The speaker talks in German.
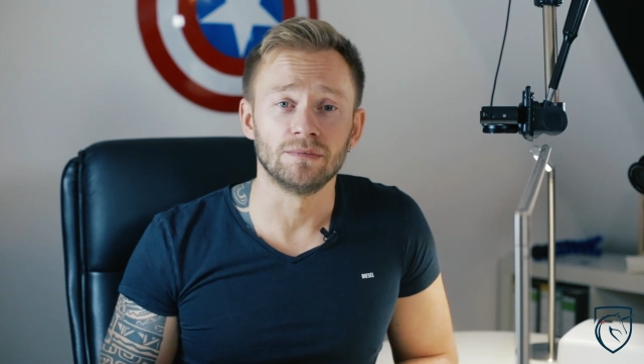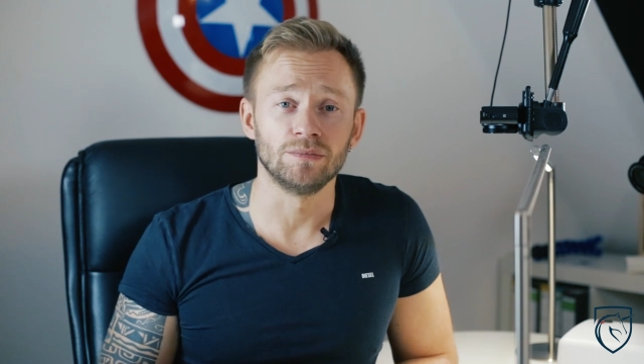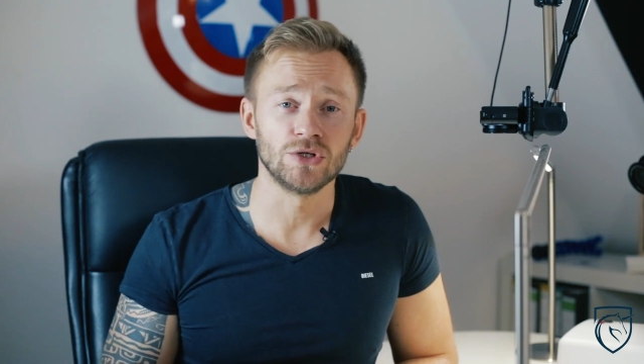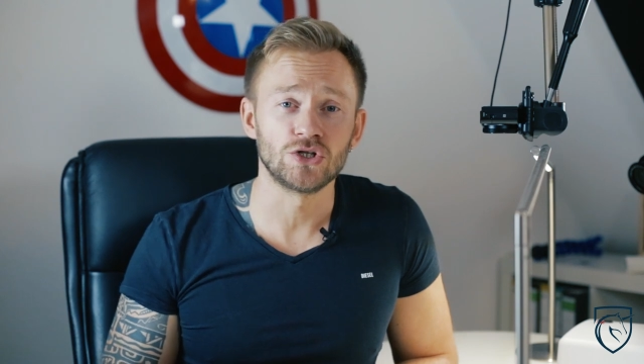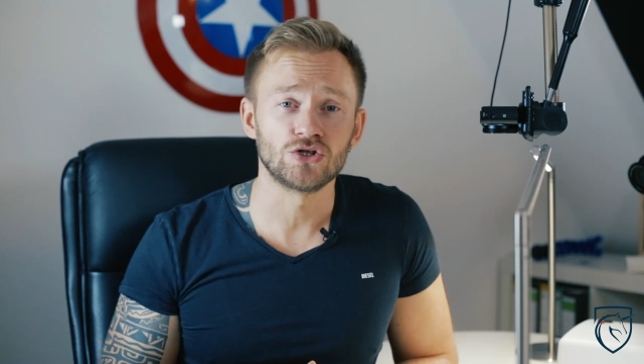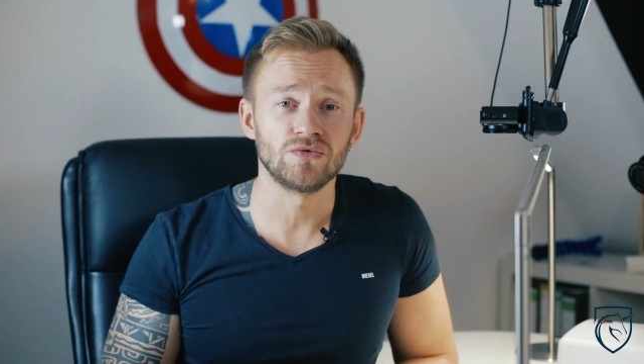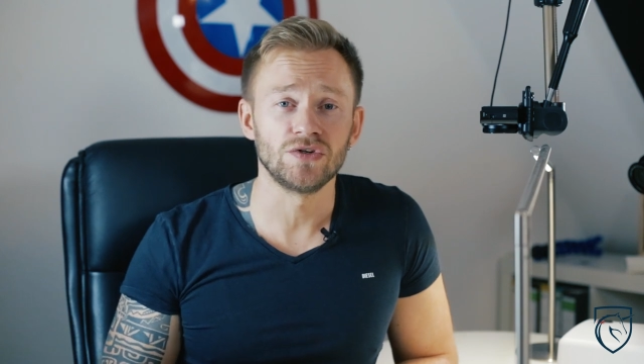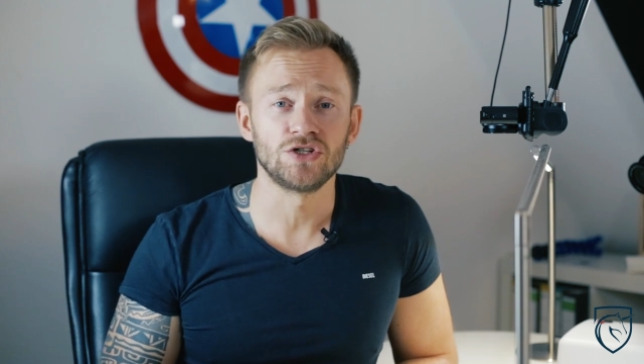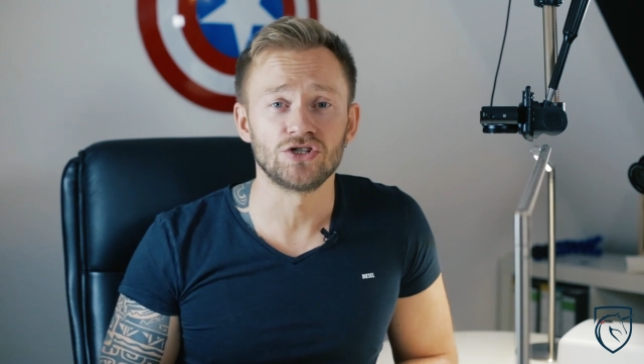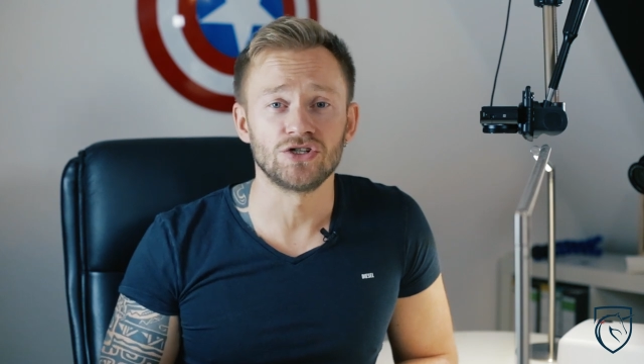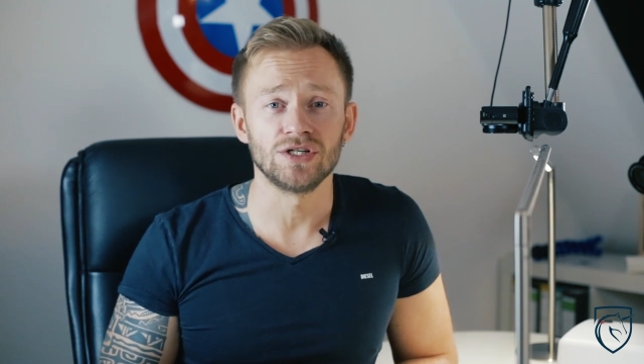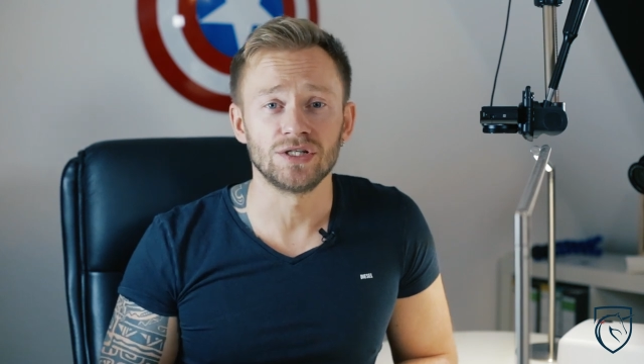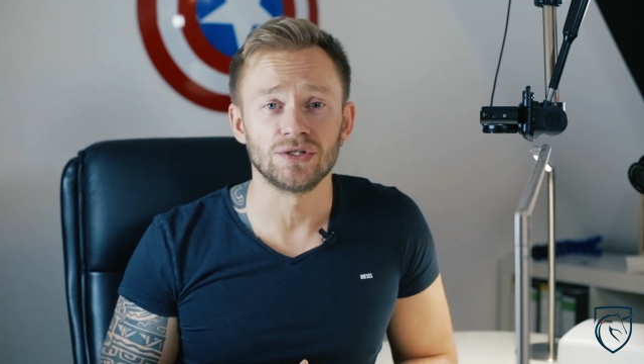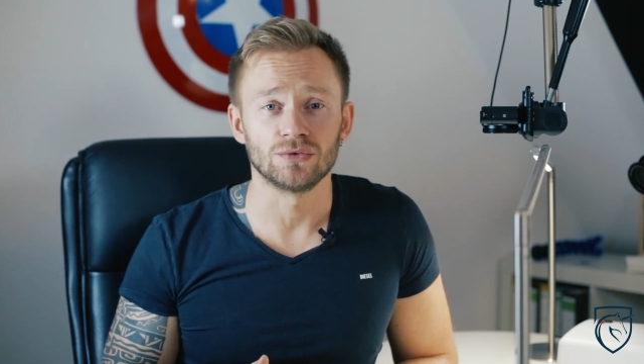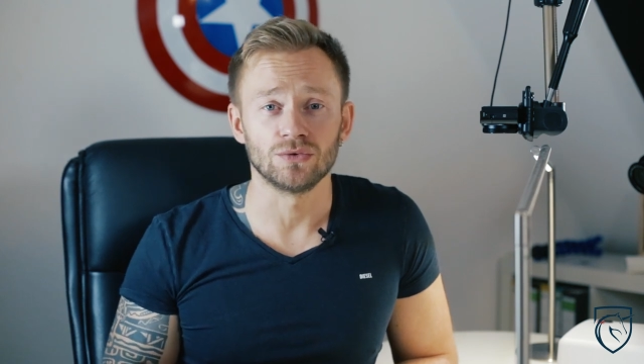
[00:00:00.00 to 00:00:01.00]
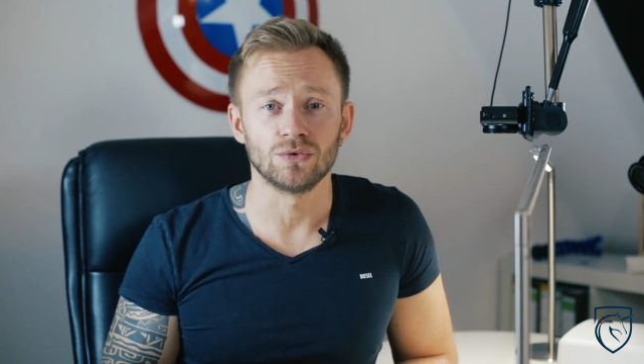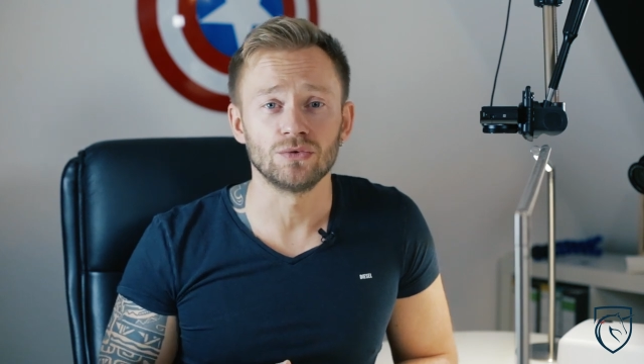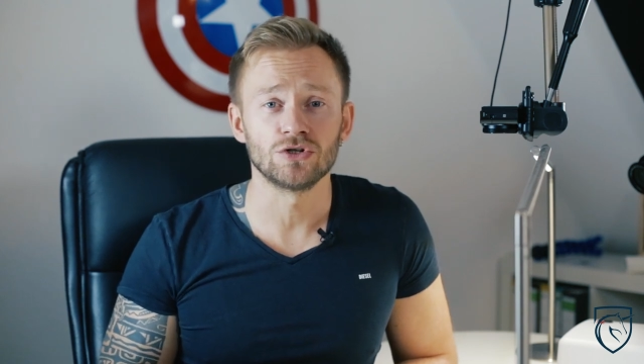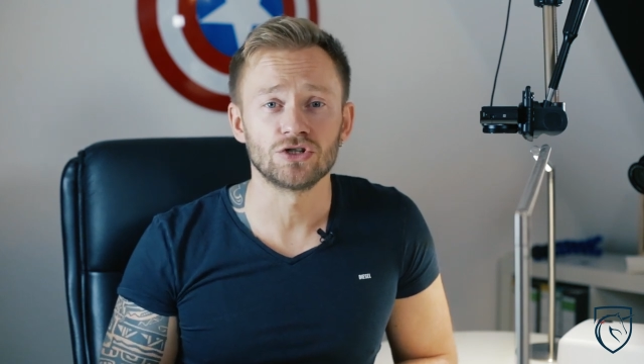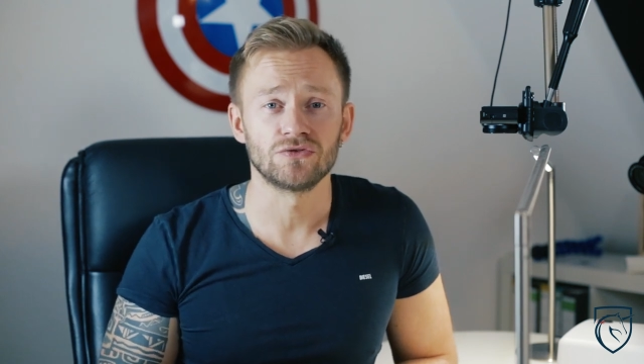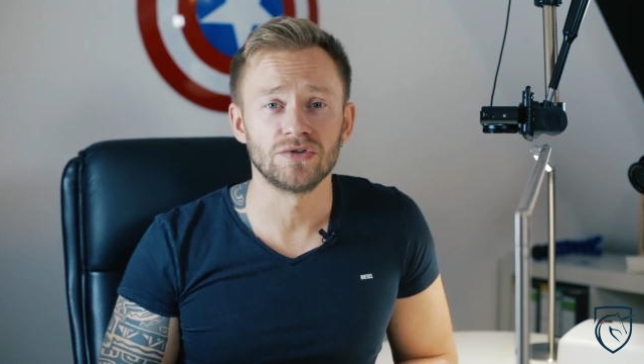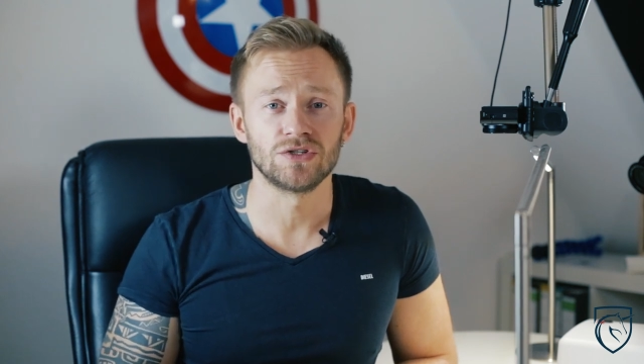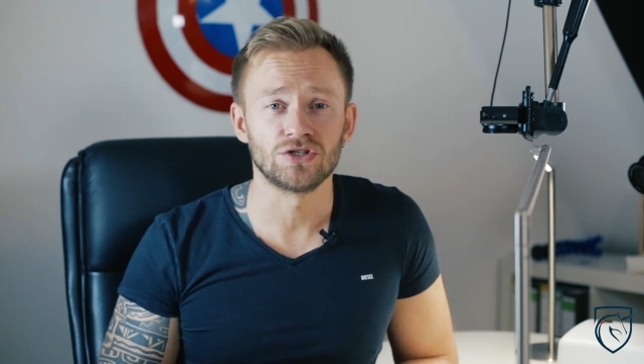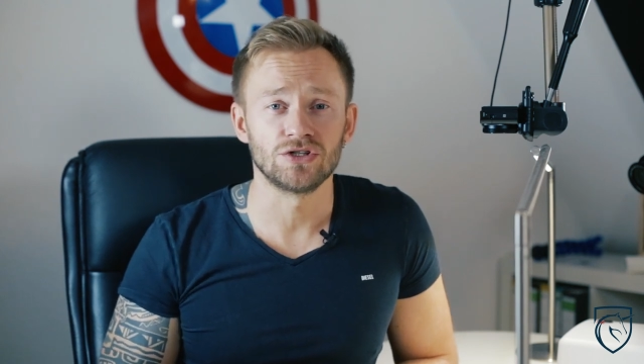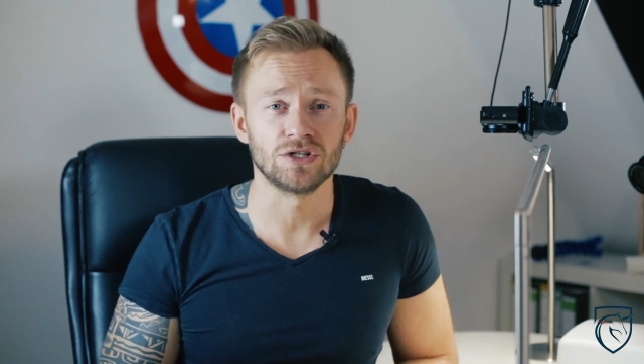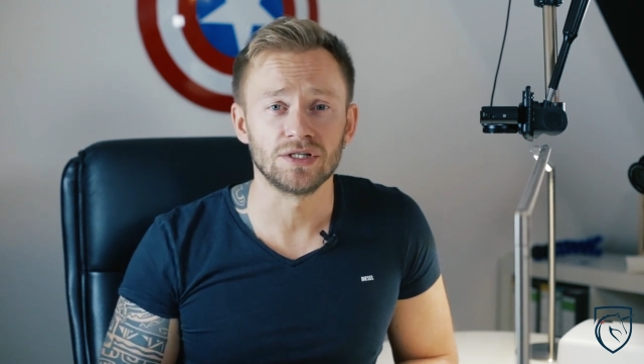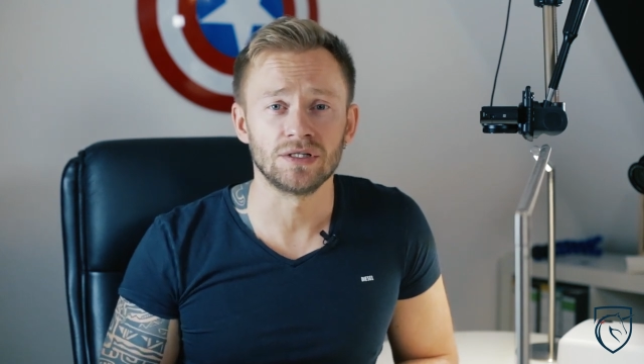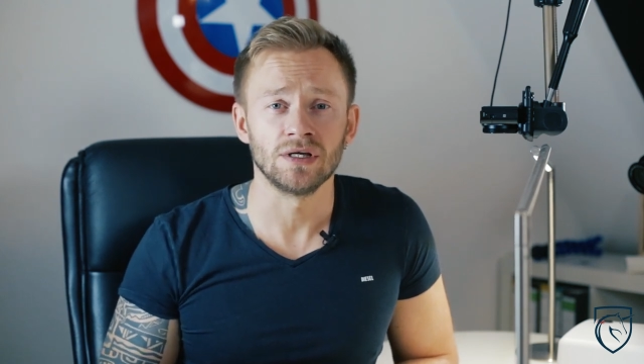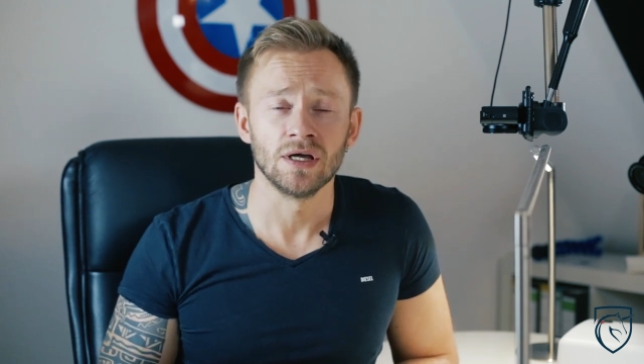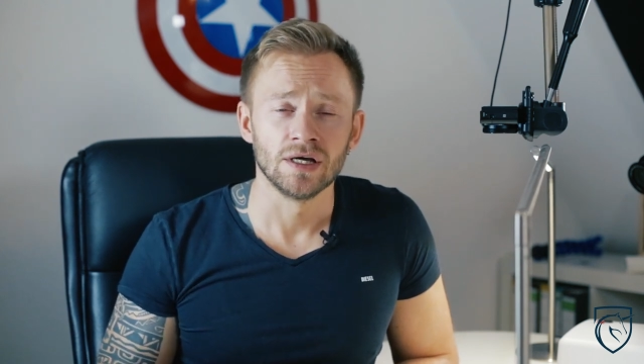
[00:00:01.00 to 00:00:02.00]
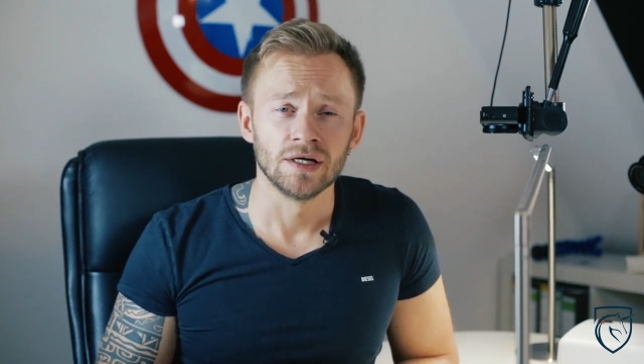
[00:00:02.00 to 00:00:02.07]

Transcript: mit Schwitzschicht und ohne Schwitzschicht.